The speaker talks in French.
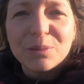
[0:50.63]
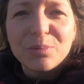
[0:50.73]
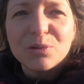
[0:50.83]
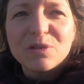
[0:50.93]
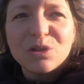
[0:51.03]
et
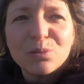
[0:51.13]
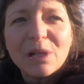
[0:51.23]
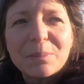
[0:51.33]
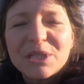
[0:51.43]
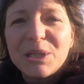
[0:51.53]
puis aussi tous
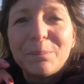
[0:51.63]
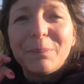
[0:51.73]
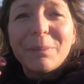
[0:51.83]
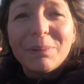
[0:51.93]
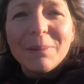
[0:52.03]
les petits
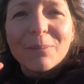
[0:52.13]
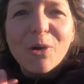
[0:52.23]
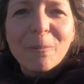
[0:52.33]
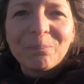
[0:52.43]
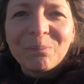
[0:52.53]
pépiments